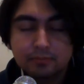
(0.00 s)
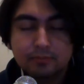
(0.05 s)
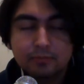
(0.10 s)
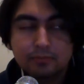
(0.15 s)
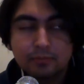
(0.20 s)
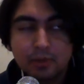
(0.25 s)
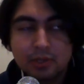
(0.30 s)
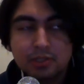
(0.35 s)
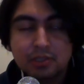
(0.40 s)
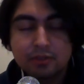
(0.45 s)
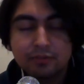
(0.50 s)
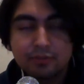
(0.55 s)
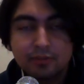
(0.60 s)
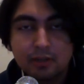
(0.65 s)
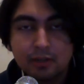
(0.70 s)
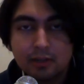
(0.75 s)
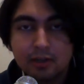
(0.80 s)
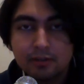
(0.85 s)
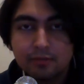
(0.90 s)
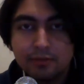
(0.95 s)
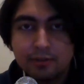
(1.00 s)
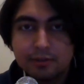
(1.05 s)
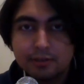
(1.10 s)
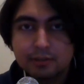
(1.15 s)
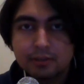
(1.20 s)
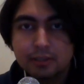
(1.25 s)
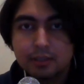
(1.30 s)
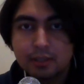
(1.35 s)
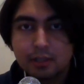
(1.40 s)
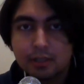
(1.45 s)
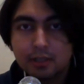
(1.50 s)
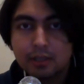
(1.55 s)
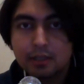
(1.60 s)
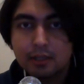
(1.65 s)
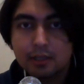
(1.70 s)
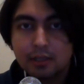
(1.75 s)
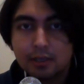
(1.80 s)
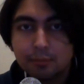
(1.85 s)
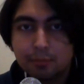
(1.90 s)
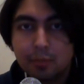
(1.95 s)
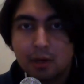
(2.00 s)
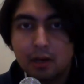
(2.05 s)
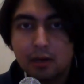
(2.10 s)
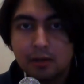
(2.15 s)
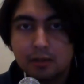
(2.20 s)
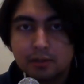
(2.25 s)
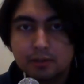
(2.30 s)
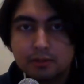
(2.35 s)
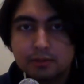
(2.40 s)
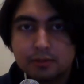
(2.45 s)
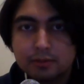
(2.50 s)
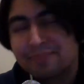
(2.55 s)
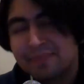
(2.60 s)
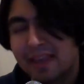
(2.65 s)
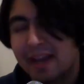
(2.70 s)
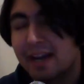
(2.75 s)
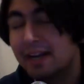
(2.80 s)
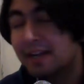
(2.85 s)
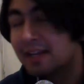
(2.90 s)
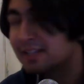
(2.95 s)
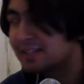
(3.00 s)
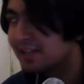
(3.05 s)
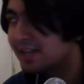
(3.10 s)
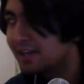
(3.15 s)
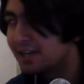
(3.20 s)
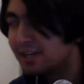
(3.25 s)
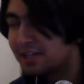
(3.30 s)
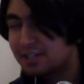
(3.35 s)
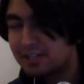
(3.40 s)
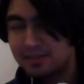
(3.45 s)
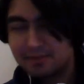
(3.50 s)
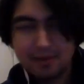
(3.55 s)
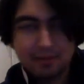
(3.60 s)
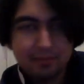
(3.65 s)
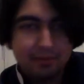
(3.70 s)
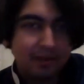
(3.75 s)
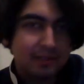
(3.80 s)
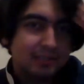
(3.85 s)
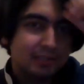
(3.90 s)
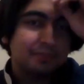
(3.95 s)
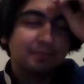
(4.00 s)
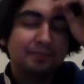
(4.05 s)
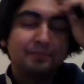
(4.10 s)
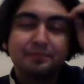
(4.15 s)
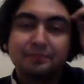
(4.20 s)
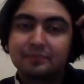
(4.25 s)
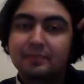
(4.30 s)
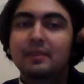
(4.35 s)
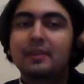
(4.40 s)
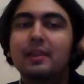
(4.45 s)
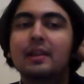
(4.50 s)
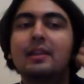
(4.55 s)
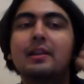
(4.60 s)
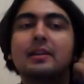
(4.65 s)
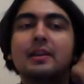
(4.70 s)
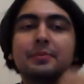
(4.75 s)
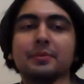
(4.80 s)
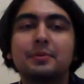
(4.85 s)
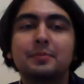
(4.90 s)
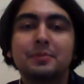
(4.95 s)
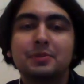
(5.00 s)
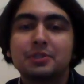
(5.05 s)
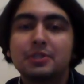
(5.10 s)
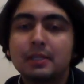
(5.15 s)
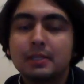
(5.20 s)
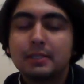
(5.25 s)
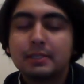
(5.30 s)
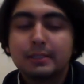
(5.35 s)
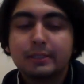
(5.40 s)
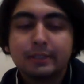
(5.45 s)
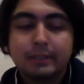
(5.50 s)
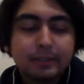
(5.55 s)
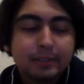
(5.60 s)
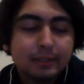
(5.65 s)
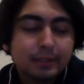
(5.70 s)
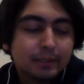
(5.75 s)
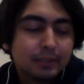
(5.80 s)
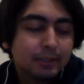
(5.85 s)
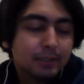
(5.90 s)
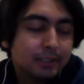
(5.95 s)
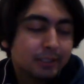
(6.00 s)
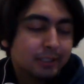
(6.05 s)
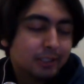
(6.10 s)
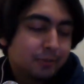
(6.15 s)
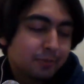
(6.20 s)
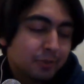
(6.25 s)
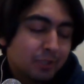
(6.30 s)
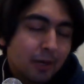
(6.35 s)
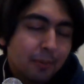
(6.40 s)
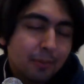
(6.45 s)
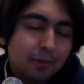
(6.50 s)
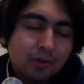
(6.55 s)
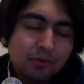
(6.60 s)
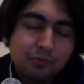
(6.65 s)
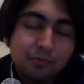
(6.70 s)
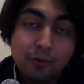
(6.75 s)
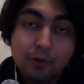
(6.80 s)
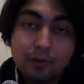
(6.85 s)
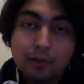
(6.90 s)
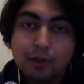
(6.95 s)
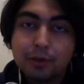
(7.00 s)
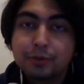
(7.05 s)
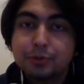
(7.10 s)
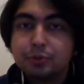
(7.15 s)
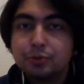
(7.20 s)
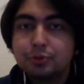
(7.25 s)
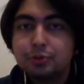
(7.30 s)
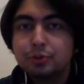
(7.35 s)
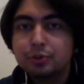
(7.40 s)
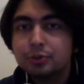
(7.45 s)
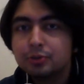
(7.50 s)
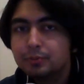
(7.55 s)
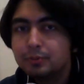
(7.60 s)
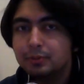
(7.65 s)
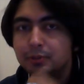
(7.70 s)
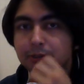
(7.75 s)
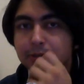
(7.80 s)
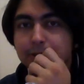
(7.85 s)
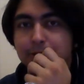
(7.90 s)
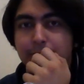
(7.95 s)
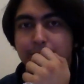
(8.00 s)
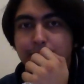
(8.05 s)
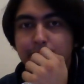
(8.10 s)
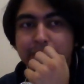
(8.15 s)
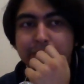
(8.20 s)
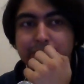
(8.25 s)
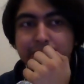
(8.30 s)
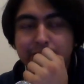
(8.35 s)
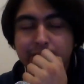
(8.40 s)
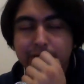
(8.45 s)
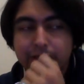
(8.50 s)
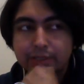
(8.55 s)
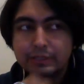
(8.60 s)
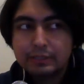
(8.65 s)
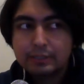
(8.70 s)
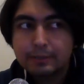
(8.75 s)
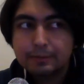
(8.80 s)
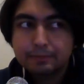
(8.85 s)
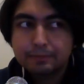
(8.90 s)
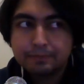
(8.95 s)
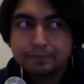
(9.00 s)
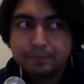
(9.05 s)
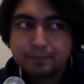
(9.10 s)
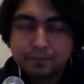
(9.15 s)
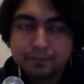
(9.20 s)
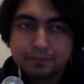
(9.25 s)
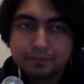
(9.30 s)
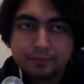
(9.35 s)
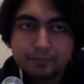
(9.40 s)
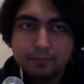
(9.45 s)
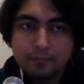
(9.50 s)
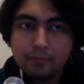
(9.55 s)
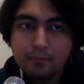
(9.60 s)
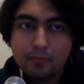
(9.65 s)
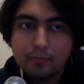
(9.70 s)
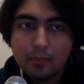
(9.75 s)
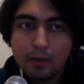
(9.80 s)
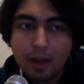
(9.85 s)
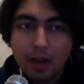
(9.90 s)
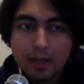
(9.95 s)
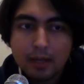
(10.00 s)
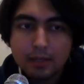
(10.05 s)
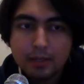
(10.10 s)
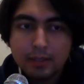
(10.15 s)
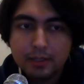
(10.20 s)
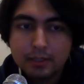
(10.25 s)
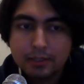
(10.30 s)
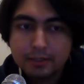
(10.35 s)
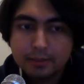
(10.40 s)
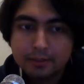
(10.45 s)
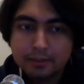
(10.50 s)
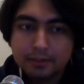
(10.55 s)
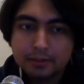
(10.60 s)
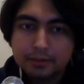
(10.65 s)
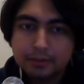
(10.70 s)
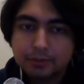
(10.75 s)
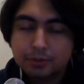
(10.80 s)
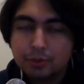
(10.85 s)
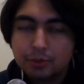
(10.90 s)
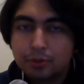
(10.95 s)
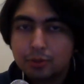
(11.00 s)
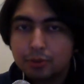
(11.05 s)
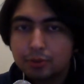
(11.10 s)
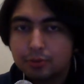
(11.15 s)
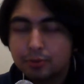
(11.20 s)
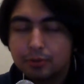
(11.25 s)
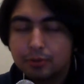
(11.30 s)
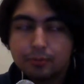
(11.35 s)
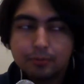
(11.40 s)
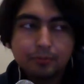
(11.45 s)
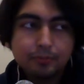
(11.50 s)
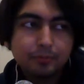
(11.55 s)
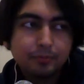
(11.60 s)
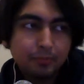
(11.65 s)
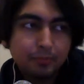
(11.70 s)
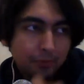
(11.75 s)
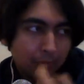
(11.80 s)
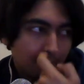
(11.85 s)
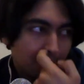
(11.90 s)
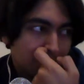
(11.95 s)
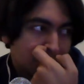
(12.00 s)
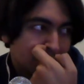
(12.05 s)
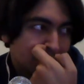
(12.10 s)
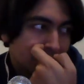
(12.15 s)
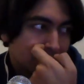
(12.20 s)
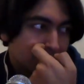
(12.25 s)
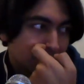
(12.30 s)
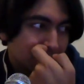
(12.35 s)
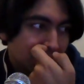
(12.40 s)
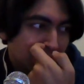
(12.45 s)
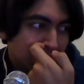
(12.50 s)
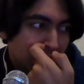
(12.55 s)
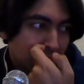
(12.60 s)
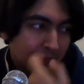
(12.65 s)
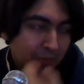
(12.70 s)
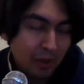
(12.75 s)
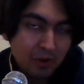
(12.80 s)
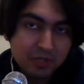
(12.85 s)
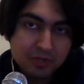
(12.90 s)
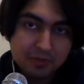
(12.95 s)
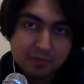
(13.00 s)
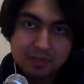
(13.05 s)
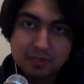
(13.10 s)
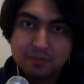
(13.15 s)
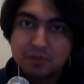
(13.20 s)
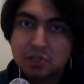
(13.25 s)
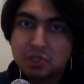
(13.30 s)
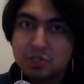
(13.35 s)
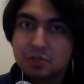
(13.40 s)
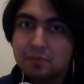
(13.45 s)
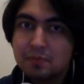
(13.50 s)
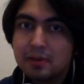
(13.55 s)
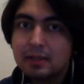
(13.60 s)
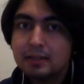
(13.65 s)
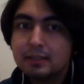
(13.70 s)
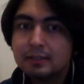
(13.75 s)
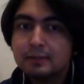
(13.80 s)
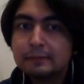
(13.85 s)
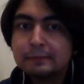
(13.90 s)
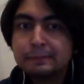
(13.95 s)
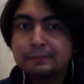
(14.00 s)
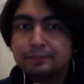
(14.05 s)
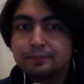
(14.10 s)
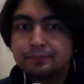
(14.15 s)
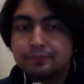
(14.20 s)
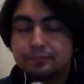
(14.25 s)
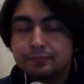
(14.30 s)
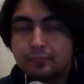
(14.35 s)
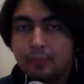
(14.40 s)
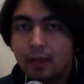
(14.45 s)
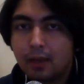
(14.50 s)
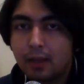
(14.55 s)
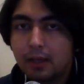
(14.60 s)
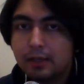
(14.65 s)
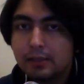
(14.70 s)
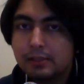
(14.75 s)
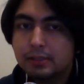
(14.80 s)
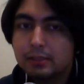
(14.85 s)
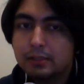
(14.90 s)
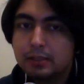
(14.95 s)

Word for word: başka finaller var. Bayağı her neyse eleştirmeyi bıraktım. Neler yaptım işte. Hiçbir şey yapmadan Fallout 3'ü bitiriyorum yavaş yavaş. Ee, çok Oyunu zaten çok seviyorum. Daha önce bitirmiştim. Ee,